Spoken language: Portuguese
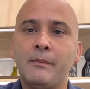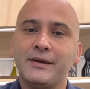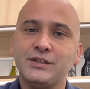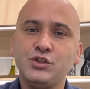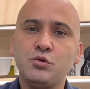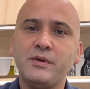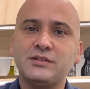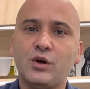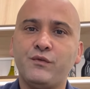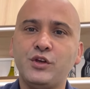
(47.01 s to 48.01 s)
Mas antes de
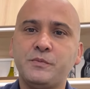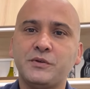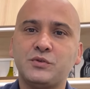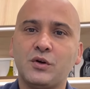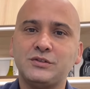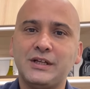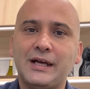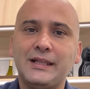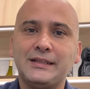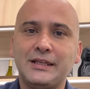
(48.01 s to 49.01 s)
começar o vídeo, pessoal,
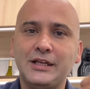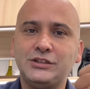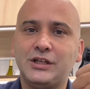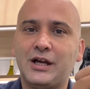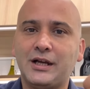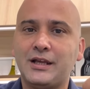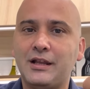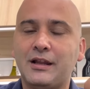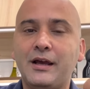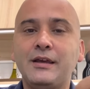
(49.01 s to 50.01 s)
já deixa
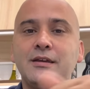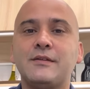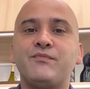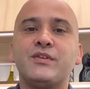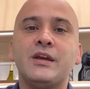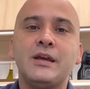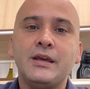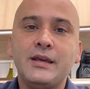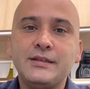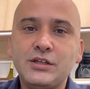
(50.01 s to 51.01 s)
aquele like
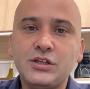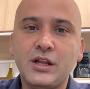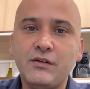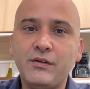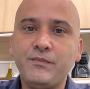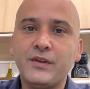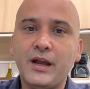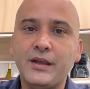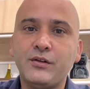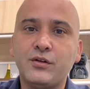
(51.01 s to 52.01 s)
e se inscreva
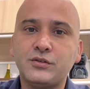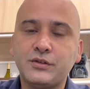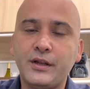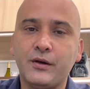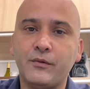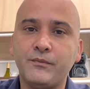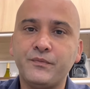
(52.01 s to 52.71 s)
aí no nosso canal.